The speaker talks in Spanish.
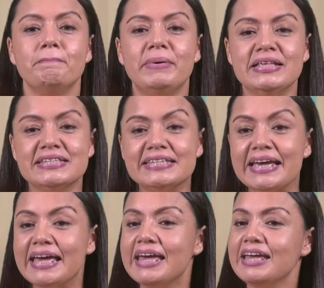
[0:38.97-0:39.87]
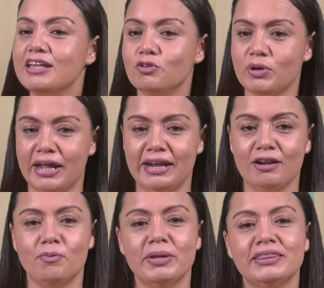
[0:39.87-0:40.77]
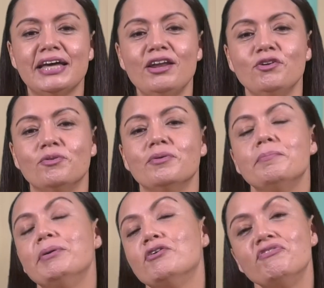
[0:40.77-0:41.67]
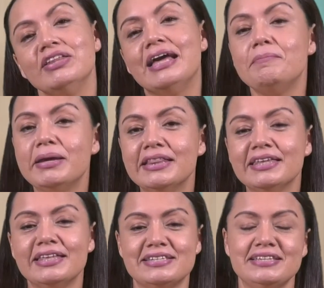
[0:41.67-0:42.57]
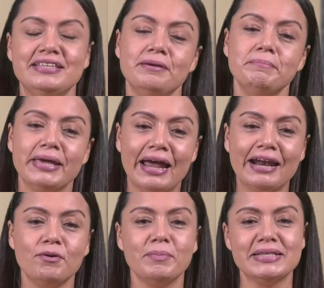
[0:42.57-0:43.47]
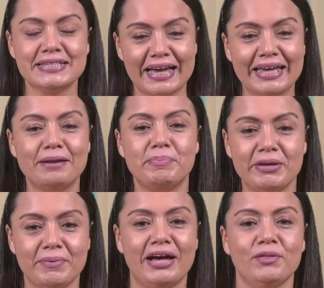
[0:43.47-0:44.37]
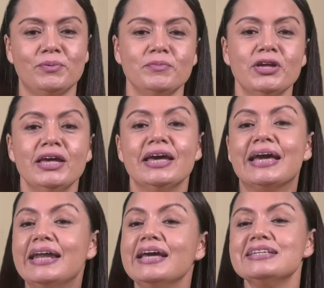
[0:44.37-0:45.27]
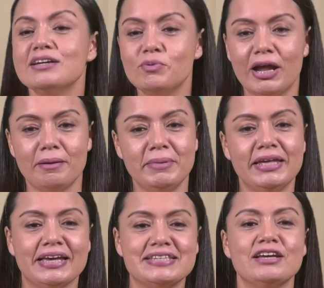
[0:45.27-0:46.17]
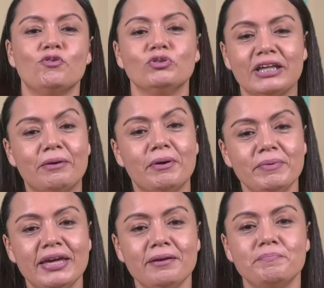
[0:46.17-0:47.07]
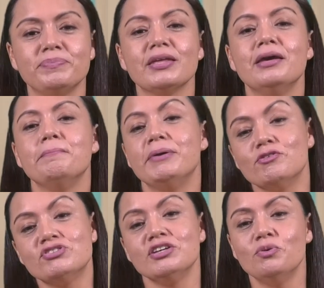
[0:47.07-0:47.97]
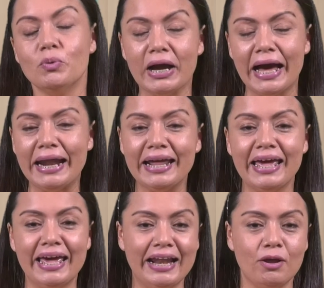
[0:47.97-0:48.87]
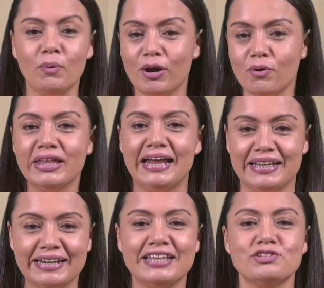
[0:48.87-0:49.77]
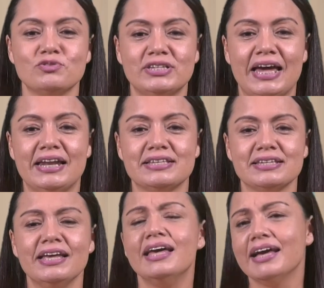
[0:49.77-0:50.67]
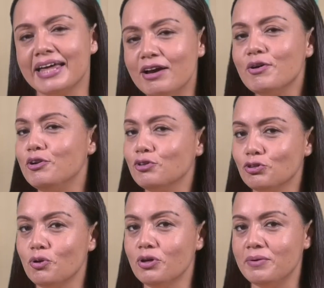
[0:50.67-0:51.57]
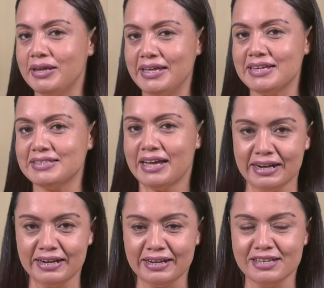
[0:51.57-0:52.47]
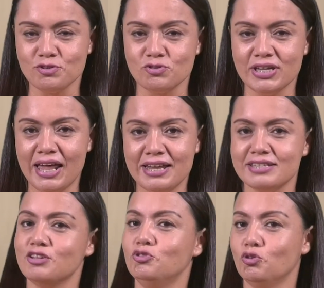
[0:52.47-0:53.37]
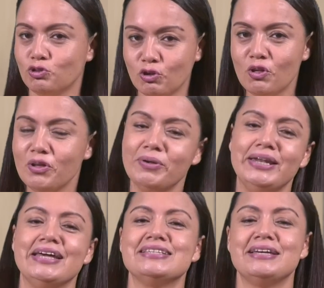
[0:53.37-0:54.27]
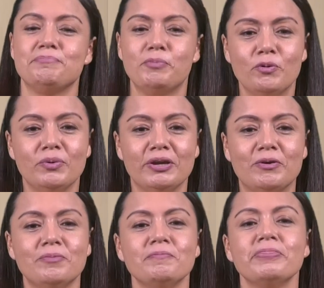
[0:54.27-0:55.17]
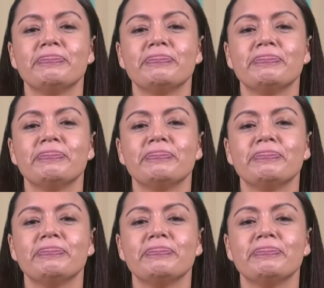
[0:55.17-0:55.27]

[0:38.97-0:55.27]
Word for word: Pensé en ignorar el comentario, pero finalmente decidí enviarle un mensaje al privado. Quería asegurarme de que se encontraba bien, pero sin jugar el juego de las redes sociales. Creo que no todo debería estar en redes sociales, no todo debería ser público.